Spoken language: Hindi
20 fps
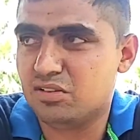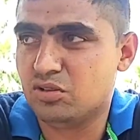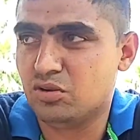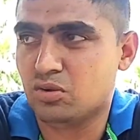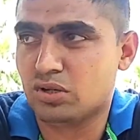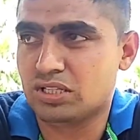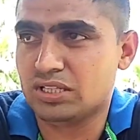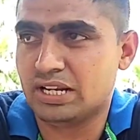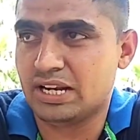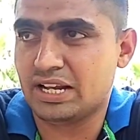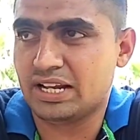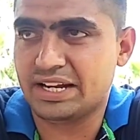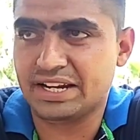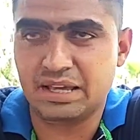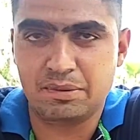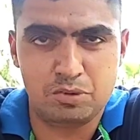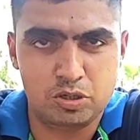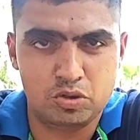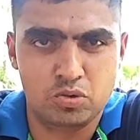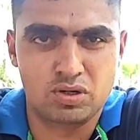न्यू कलर है
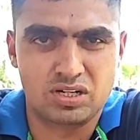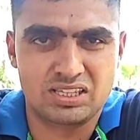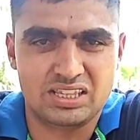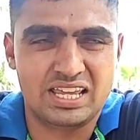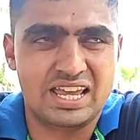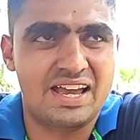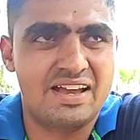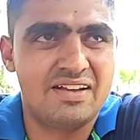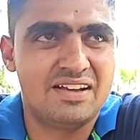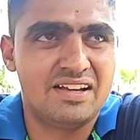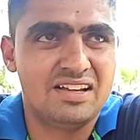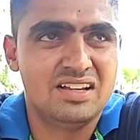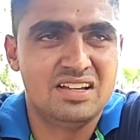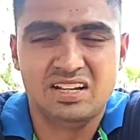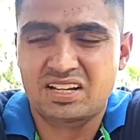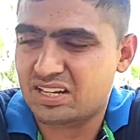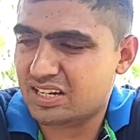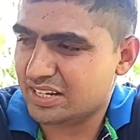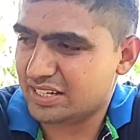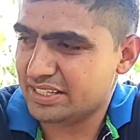कड़िया ब्लू करते
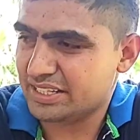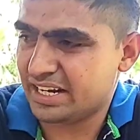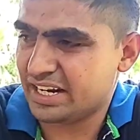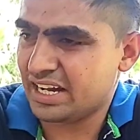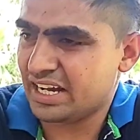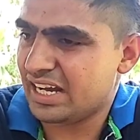हैं कलर